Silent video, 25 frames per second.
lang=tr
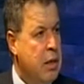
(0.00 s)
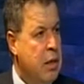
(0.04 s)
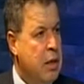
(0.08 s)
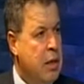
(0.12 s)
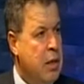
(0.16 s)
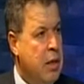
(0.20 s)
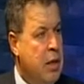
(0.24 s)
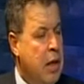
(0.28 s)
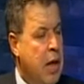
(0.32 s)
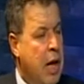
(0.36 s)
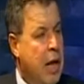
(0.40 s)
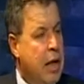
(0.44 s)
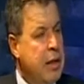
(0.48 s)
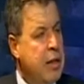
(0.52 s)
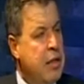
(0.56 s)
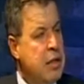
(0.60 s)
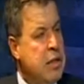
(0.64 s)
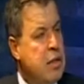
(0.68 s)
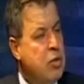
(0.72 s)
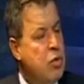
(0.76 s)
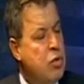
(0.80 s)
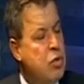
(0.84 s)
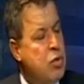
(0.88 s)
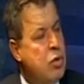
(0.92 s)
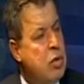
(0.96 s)

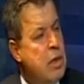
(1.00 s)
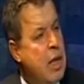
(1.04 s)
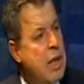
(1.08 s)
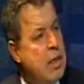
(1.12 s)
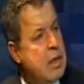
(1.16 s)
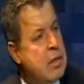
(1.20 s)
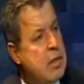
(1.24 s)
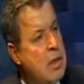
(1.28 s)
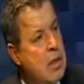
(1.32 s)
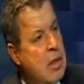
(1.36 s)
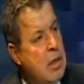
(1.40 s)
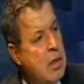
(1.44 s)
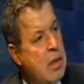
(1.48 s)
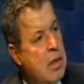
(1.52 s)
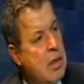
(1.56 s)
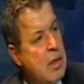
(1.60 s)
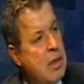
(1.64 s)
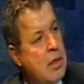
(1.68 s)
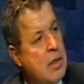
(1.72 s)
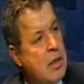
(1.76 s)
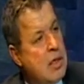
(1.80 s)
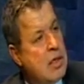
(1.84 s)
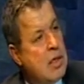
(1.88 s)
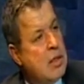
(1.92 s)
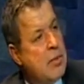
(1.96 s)
Herkesin yüzlerce
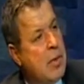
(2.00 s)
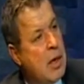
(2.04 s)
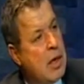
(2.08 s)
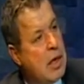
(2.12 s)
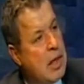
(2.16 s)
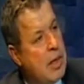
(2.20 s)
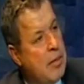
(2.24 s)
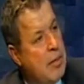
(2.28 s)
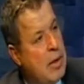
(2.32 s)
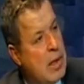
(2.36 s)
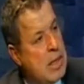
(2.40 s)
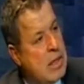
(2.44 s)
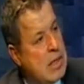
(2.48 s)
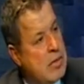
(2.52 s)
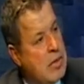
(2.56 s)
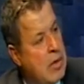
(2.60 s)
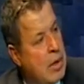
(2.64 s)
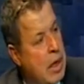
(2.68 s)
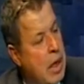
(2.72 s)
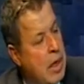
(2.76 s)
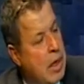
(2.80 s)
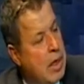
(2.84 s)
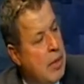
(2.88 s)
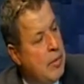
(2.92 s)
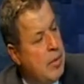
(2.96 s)
ısım akrabası var.
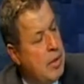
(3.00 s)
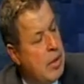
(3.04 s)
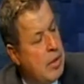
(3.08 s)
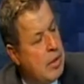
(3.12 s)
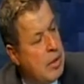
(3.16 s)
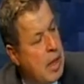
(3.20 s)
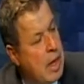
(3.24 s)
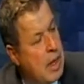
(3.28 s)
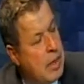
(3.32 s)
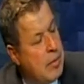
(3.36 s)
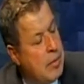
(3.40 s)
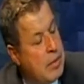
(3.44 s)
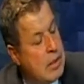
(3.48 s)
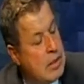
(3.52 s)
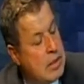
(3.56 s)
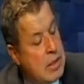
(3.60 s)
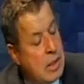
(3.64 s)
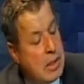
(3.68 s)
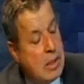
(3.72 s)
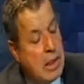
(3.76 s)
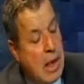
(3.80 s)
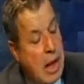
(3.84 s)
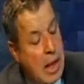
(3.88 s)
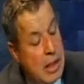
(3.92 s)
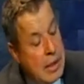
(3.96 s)
Ya, tabii yani
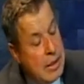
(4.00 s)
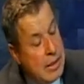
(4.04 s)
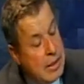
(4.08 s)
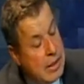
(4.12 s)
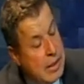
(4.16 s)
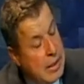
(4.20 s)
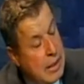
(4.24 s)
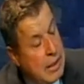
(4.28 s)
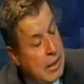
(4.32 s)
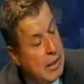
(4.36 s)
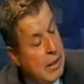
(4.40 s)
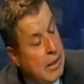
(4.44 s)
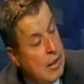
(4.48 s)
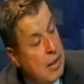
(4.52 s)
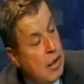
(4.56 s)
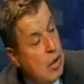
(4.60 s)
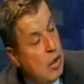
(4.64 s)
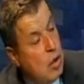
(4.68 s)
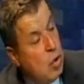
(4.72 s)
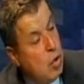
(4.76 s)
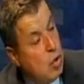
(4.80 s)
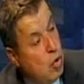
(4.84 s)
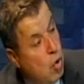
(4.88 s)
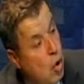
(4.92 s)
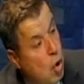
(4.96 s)
şimdi aldı ki
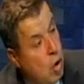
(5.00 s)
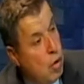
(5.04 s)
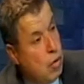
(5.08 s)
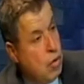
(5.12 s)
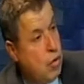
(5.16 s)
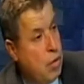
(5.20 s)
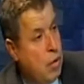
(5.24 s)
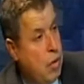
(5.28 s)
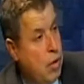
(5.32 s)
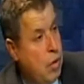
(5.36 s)
Yok diyor.